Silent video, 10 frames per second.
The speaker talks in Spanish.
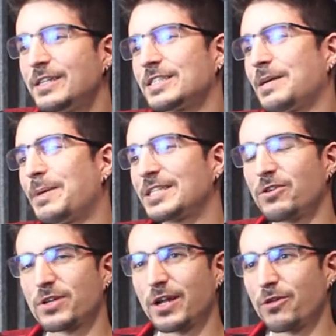se pasa
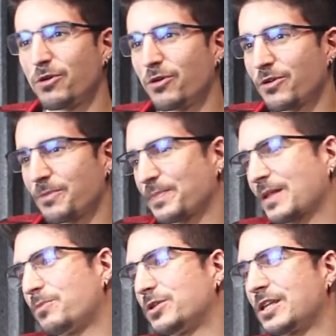al ordenador
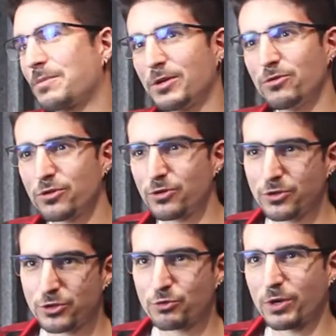pues 10
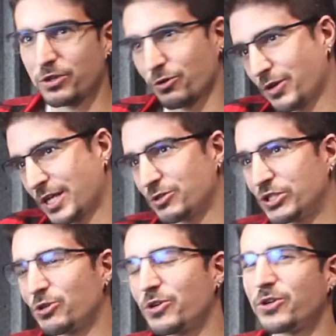minutos, 4 horas, De
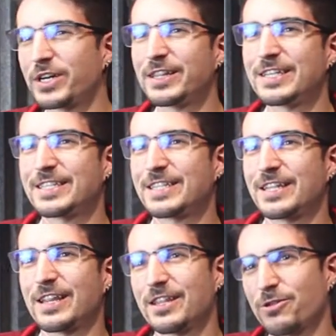hecho renders de
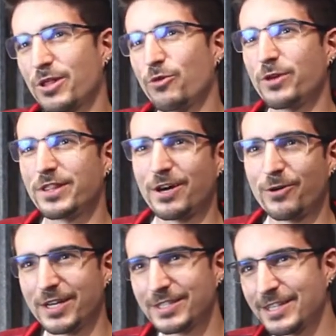hasta 150
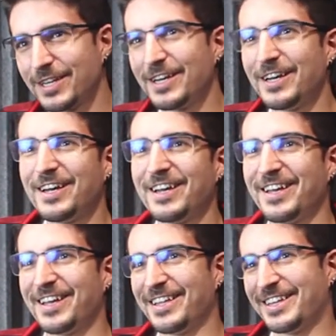horas,
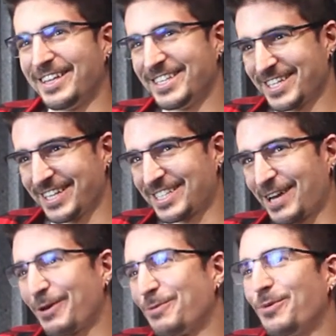y tienes que
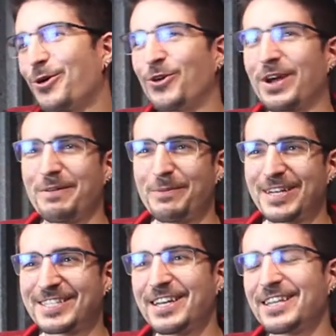saber un poco lo que va a
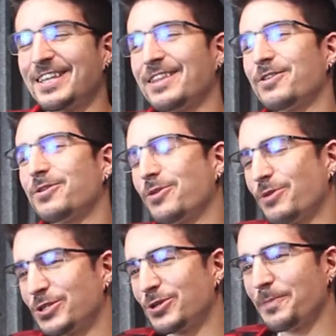pasar entendiendo
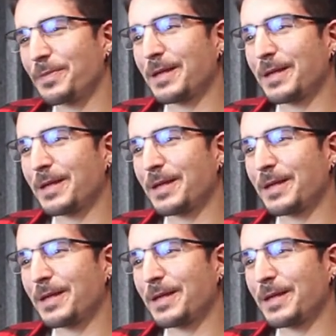todo eso